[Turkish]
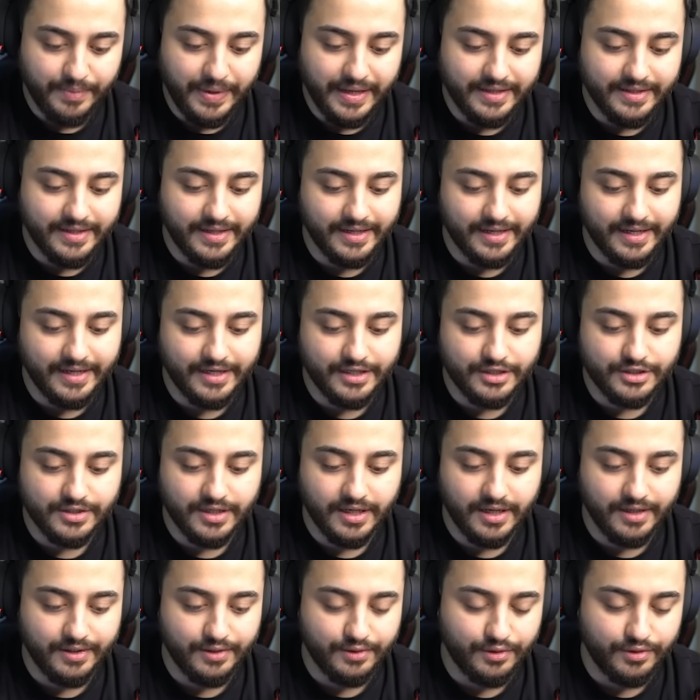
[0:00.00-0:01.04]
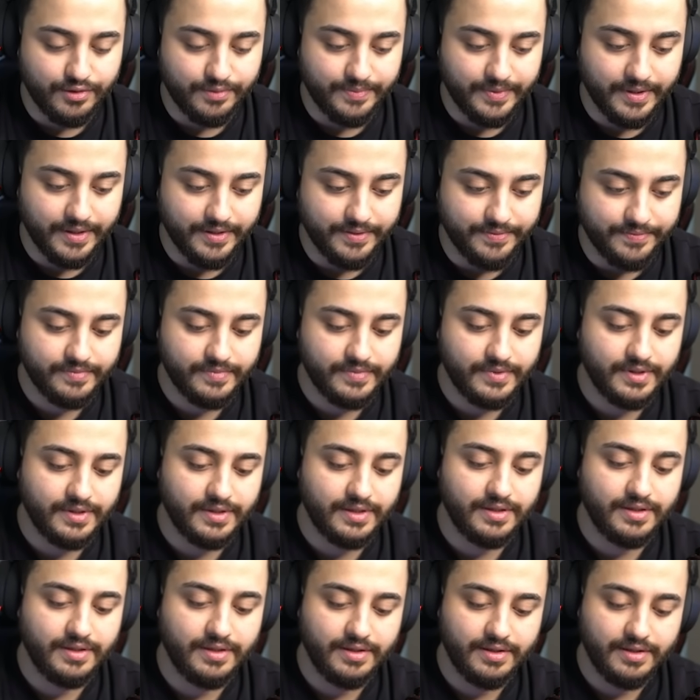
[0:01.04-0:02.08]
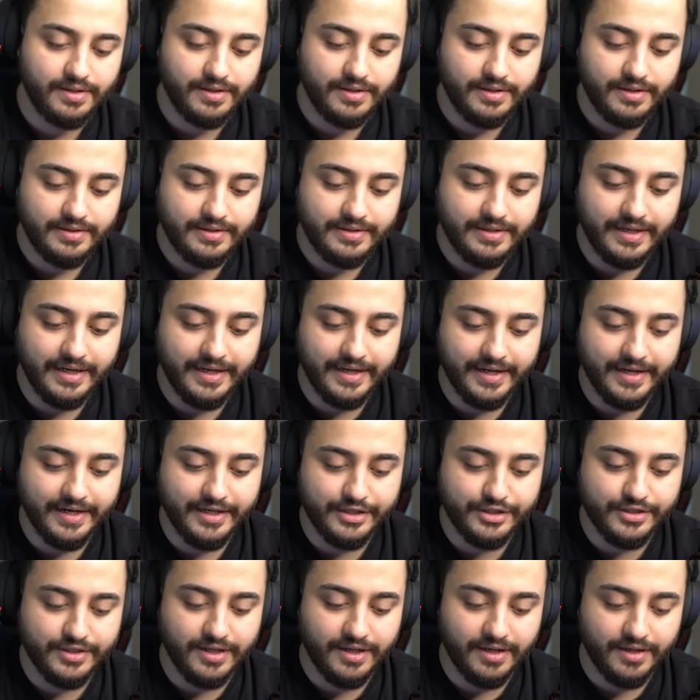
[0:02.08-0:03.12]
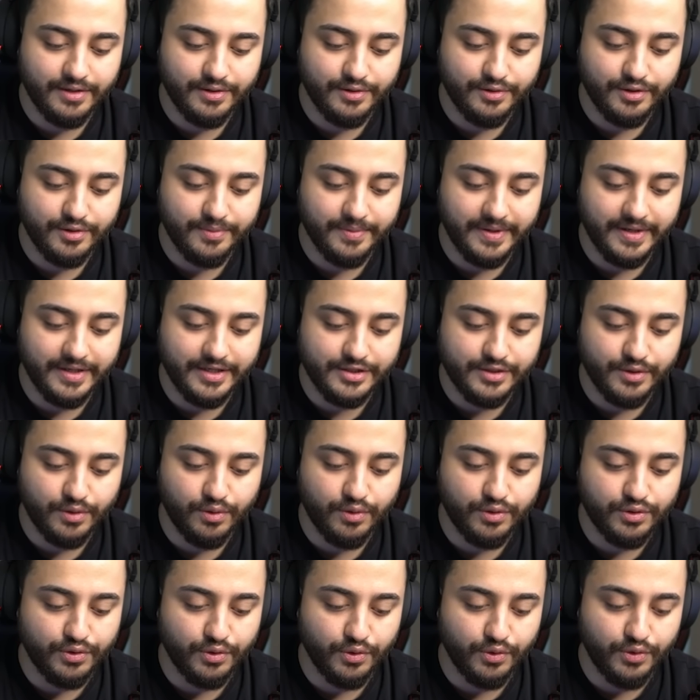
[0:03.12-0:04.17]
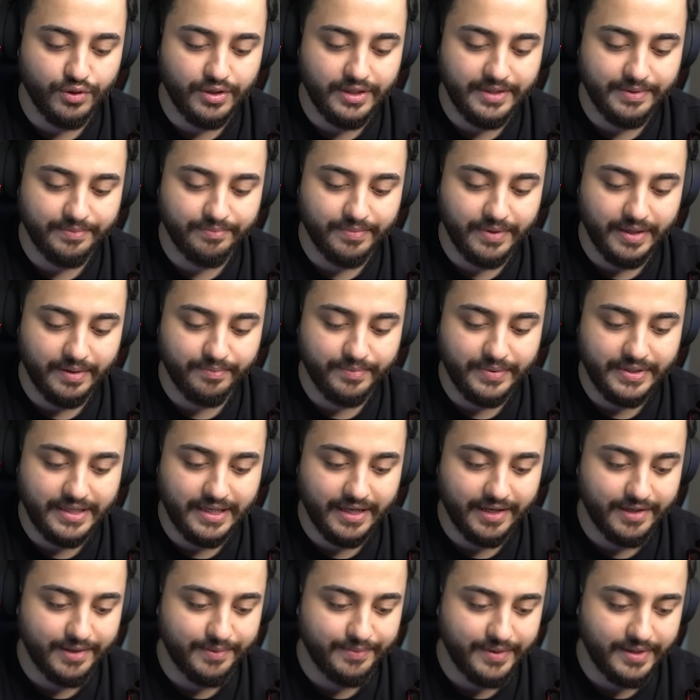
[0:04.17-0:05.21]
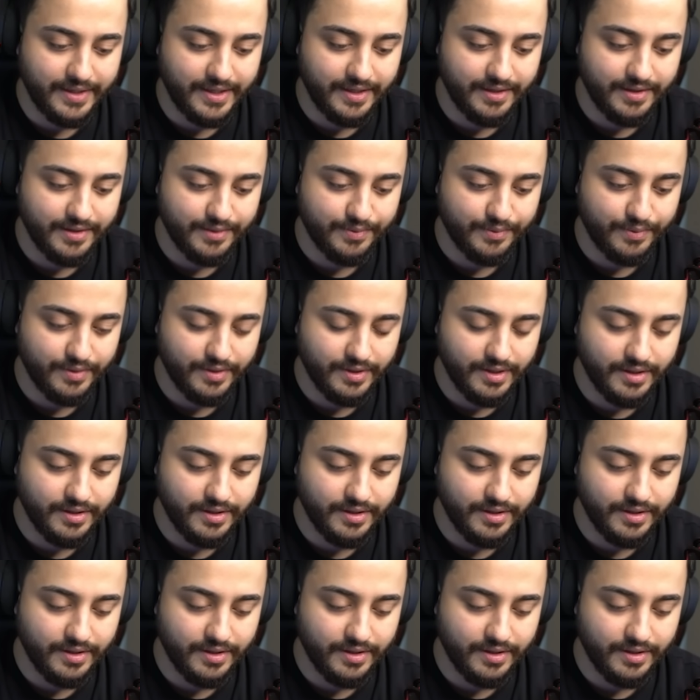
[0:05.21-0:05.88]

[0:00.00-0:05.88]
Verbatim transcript: ben direkt Erange'de atlıyorum ya. Atla abi. Direkt Erange'de atlıyorum arkadaşlar. Orada öleyim ben bir kendime gelirim öyle